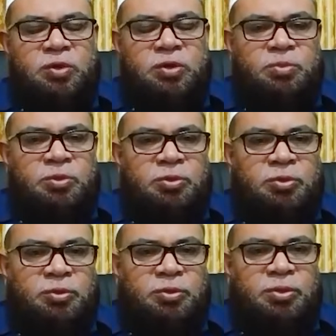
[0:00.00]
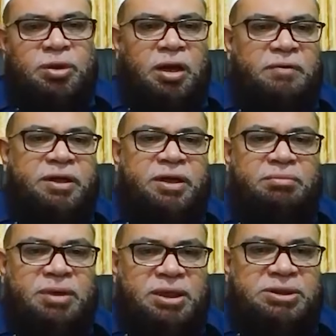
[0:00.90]
சொல்லும்போது அவர்
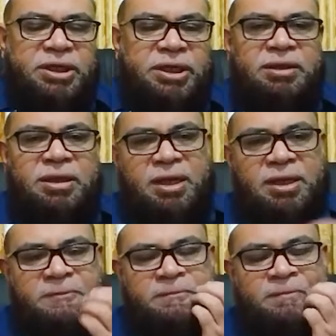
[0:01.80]
மகிழ்ச்சி அடைகிறார்